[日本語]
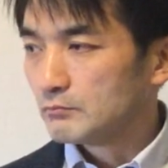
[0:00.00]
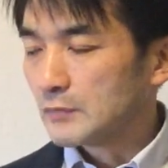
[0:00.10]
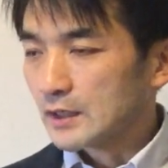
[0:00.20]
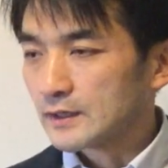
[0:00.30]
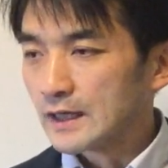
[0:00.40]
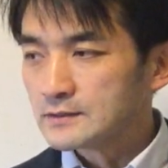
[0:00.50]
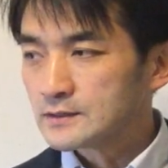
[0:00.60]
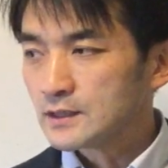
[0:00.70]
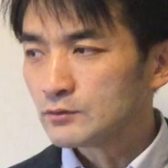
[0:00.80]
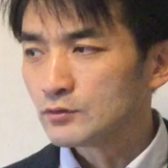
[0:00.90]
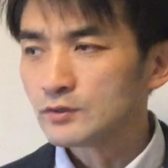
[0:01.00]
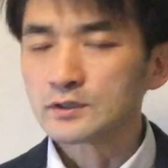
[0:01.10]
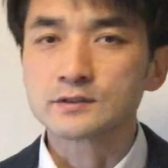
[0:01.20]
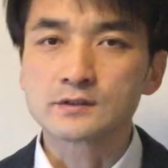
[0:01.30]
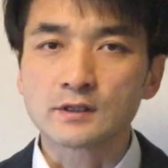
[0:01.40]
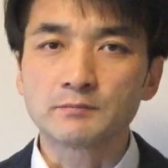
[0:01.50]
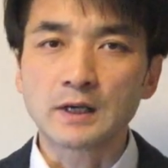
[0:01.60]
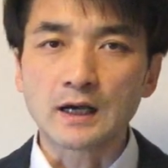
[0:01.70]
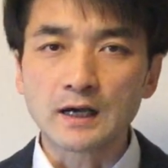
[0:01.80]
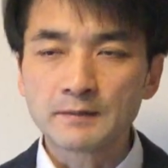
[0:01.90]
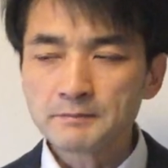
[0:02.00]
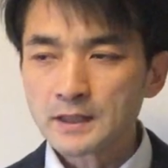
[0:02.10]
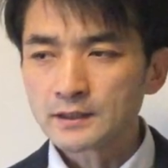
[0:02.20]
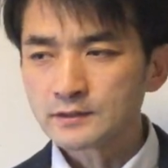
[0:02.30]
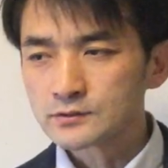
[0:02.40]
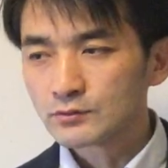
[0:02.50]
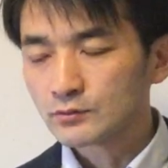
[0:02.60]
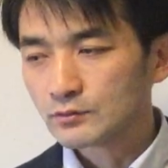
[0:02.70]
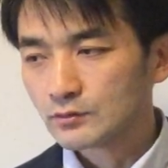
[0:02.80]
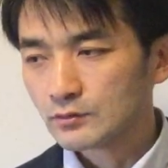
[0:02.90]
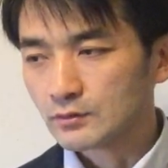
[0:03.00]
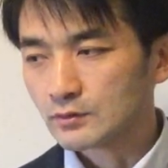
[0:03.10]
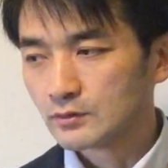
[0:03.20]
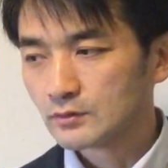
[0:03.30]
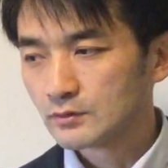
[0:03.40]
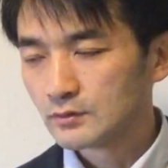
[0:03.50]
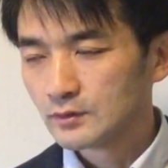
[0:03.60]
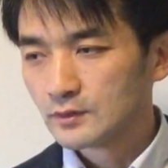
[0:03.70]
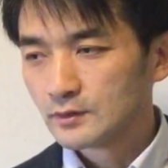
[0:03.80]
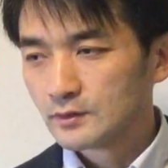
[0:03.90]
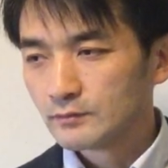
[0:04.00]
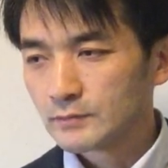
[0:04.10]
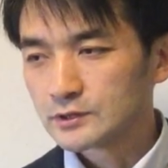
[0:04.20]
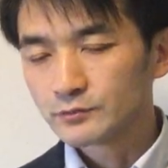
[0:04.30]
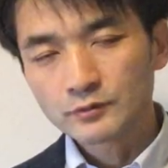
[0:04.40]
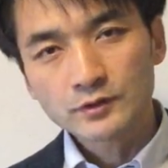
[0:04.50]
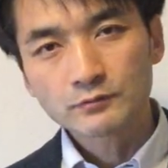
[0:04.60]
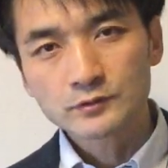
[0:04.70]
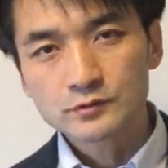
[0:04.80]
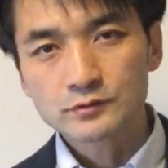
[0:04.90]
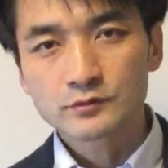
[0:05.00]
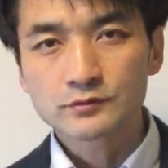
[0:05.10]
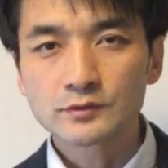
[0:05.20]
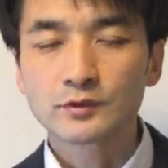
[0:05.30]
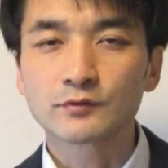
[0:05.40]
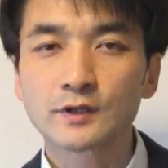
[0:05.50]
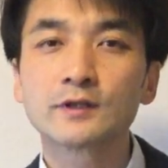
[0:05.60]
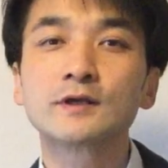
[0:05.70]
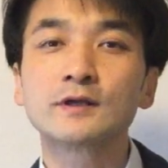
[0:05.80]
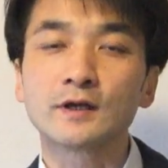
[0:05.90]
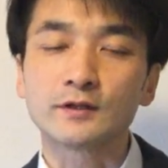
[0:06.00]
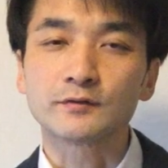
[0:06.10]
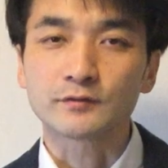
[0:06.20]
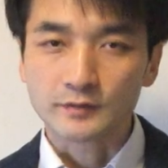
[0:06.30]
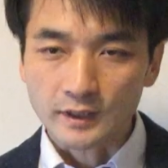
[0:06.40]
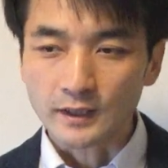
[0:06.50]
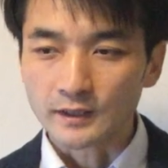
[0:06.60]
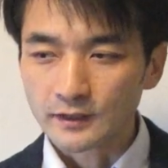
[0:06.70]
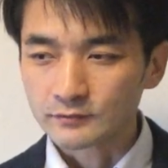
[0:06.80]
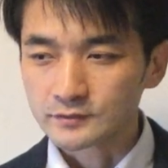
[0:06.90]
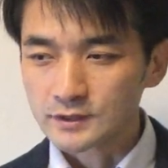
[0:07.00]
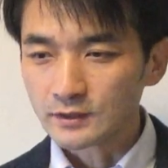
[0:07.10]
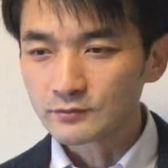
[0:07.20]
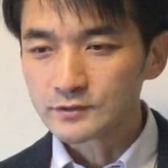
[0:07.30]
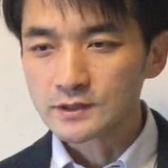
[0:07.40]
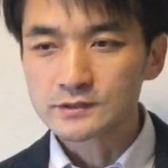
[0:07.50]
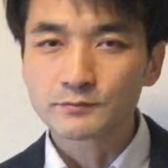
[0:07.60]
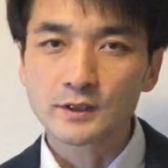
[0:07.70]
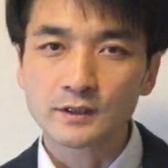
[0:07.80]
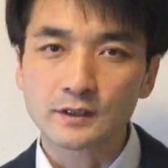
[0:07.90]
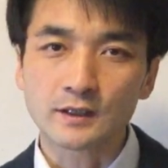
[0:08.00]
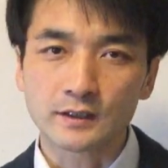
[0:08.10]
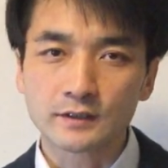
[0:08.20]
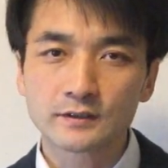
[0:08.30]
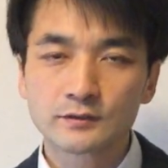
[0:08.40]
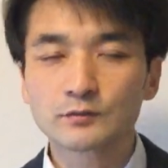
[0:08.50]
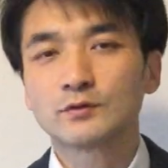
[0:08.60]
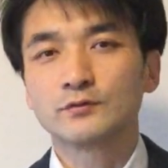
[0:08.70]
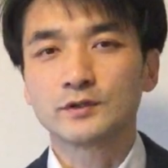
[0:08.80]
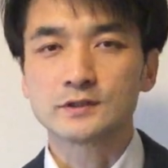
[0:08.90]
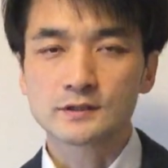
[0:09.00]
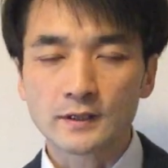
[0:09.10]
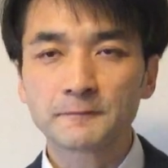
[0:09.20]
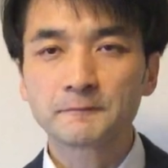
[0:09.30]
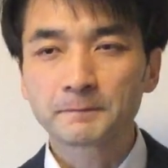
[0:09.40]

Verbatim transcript: まあ男性というのはですね、まあ、あんまりそのまあ、自分の気持ちを上手に表現できないというかあのちゃんと説明できない人が多いんですね